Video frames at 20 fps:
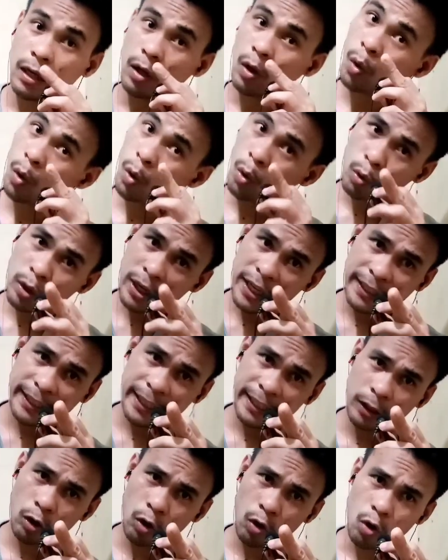O
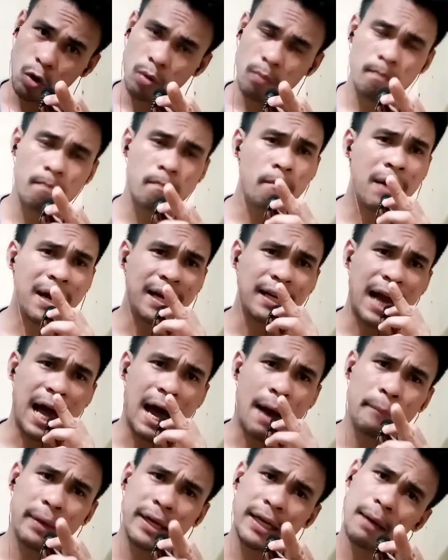ulitin ko,
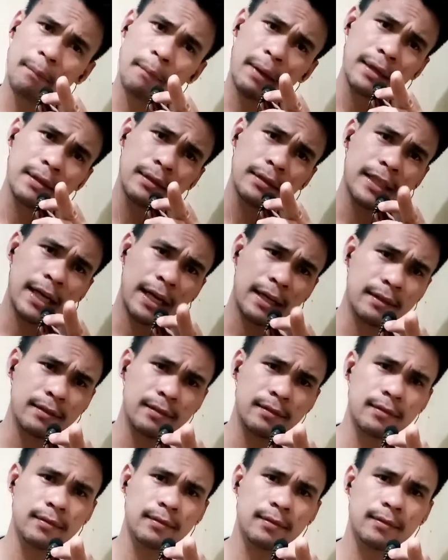marami naman
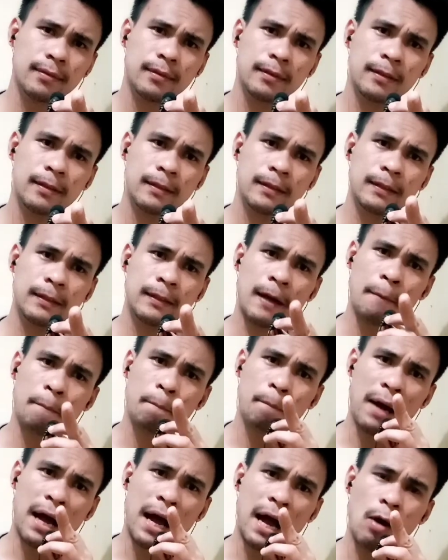dyan
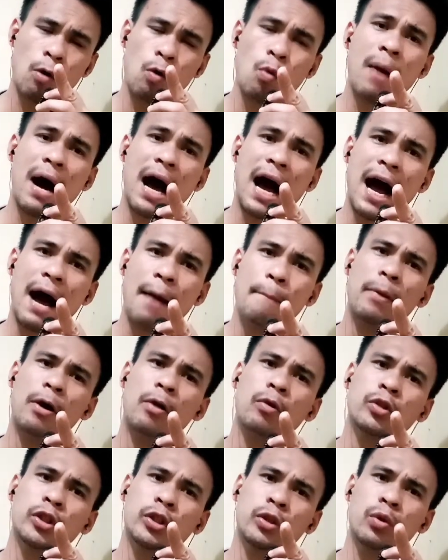nagpa
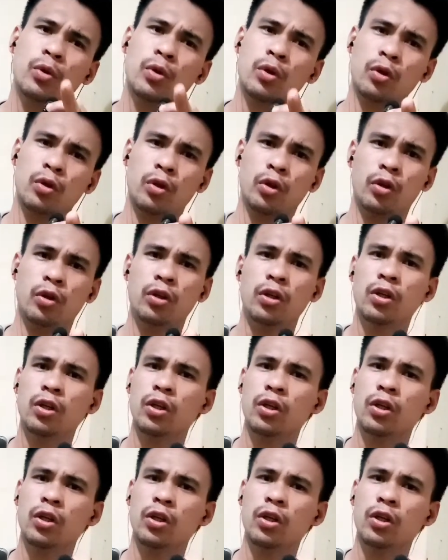umaapaw siguro no